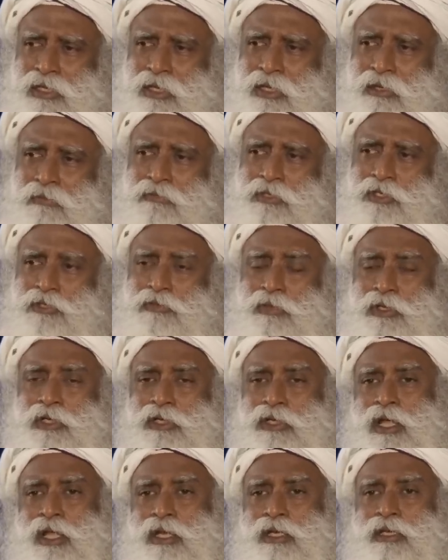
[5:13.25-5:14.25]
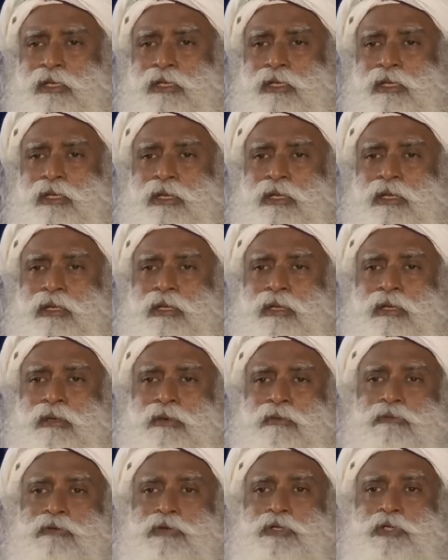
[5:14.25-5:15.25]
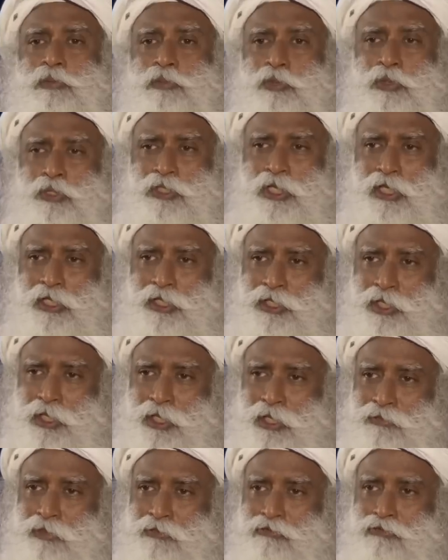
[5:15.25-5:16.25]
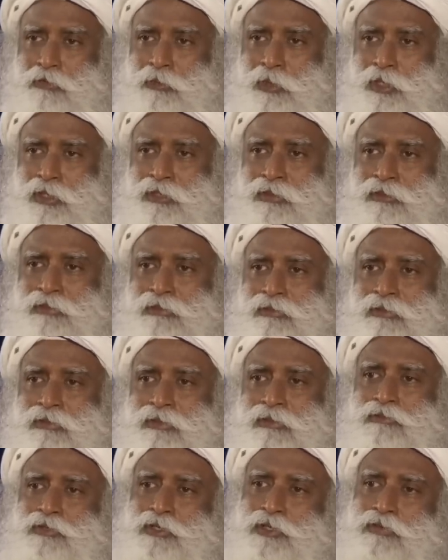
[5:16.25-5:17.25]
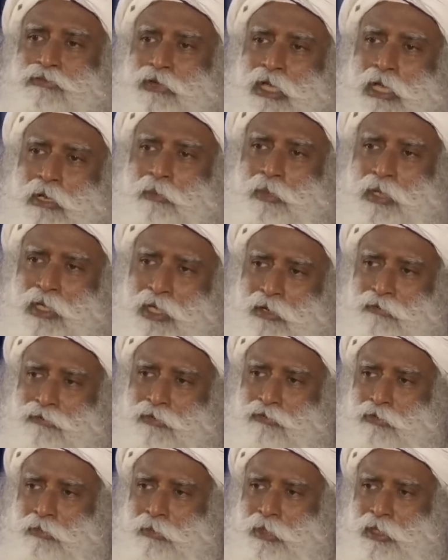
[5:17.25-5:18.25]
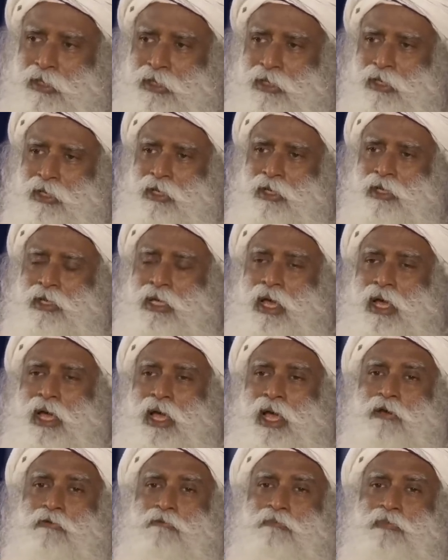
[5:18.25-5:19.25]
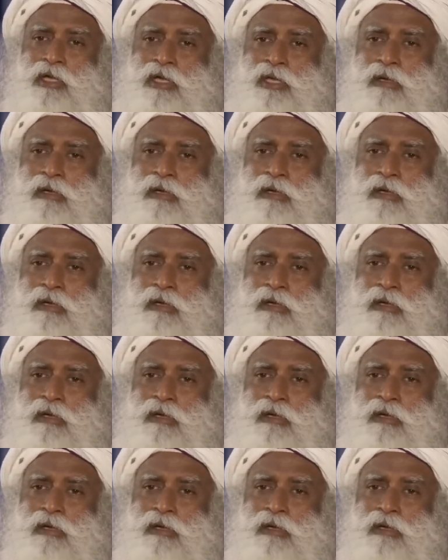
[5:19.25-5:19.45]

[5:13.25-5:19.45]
в виду, что многие простые вещи, которые делались для защиты женщины, для ее благополучия,